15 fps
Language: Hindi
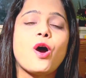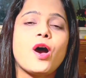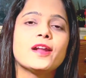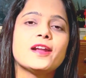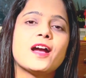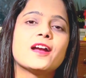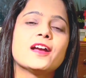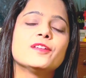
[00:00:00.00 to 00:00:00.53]
और
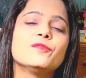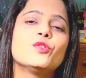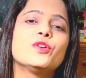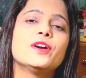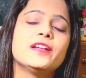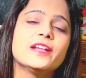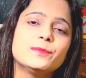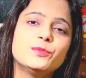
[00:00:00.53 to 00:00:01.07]
अगर वो
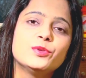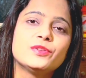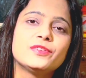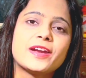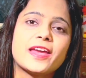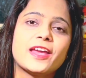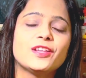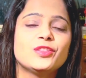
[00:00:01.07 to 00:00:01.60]
गलत बोल
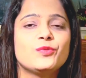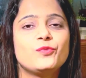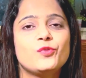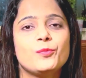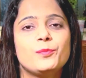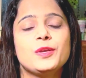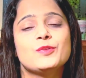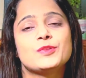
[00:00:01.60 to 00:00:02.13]
रहा है तो वो
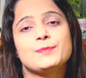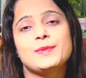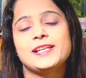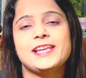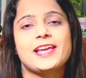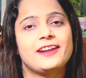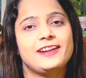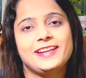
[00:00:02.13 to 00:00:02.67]
भी उसमें
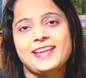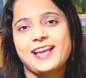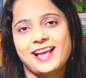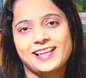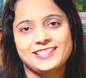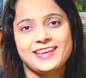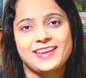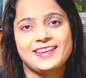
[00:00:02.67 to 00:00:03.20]
क्लैरिटी आ
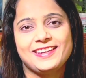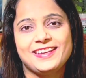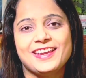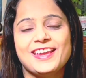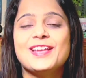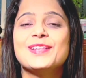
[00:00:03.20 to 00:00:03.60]
जाएगी